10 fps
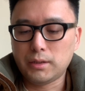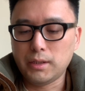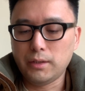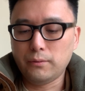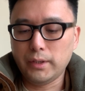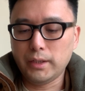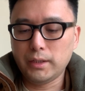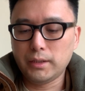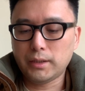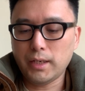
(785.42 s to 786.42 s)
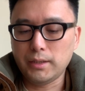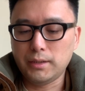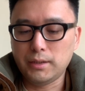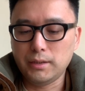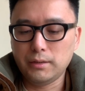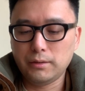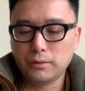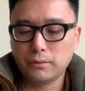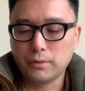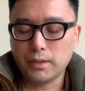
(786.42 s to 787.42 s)
皆为叹息。
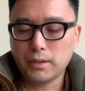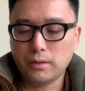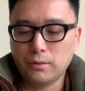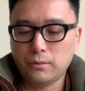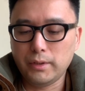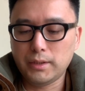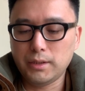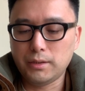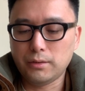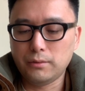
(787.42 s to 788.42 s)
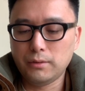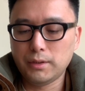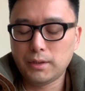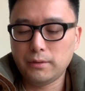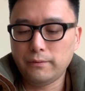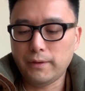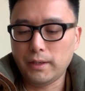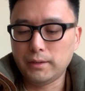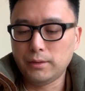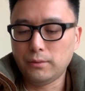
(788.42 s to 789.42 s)
袁绍回冀州，心烦
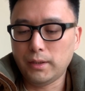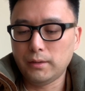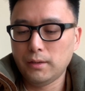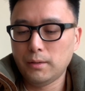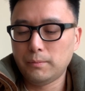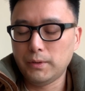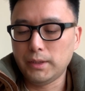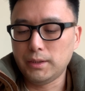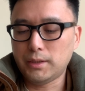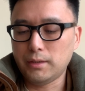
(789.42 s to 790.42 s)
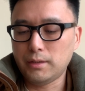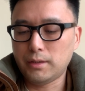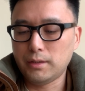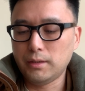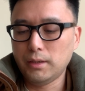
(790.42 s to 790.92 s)
意乱，不理政事。